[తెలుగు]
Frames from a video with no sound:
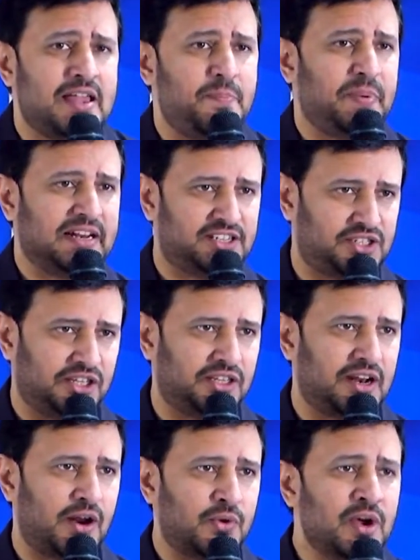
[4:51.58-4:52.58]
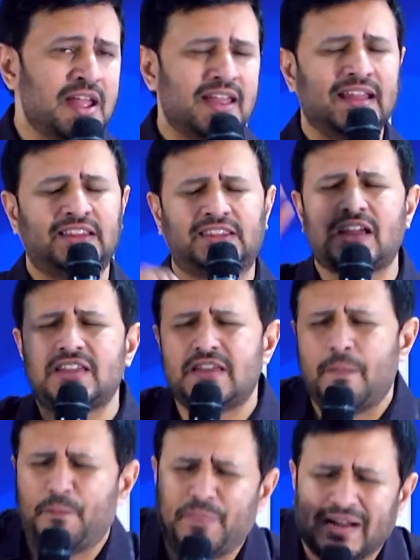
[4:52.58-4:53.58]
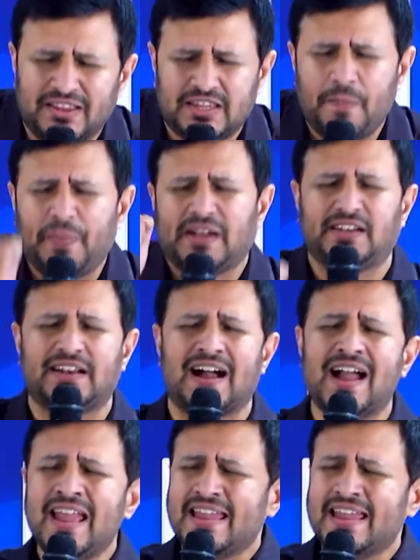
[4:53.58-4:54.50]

ఈ పరిస్థితి నన్ను ఎంత ఇబ్బంది పెట్టినా